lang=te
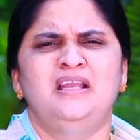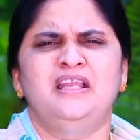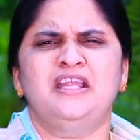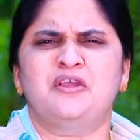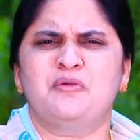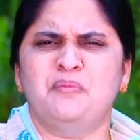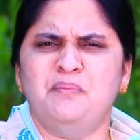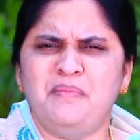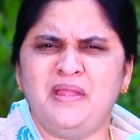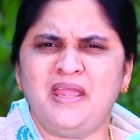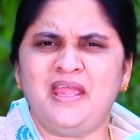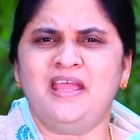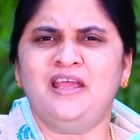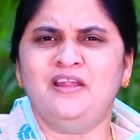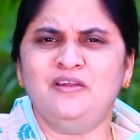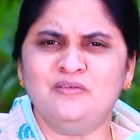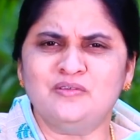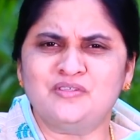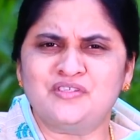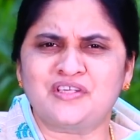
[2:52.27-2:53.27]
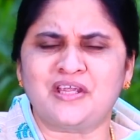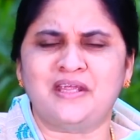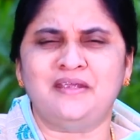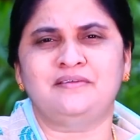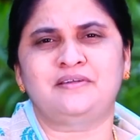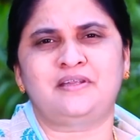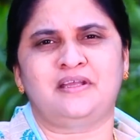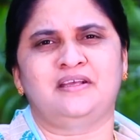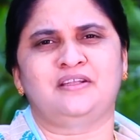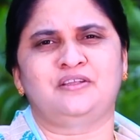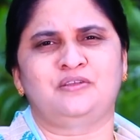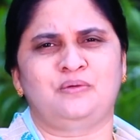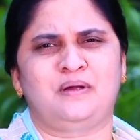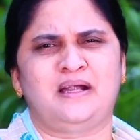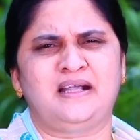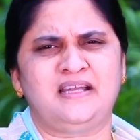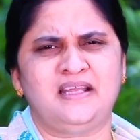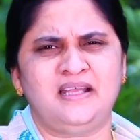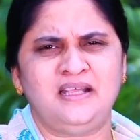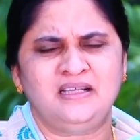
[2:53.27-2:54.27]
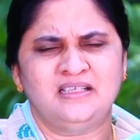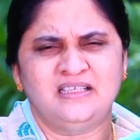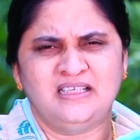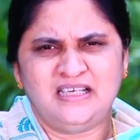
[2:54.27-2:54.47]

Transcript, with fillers: నీకు మేలు చేయుటి అందు అంటే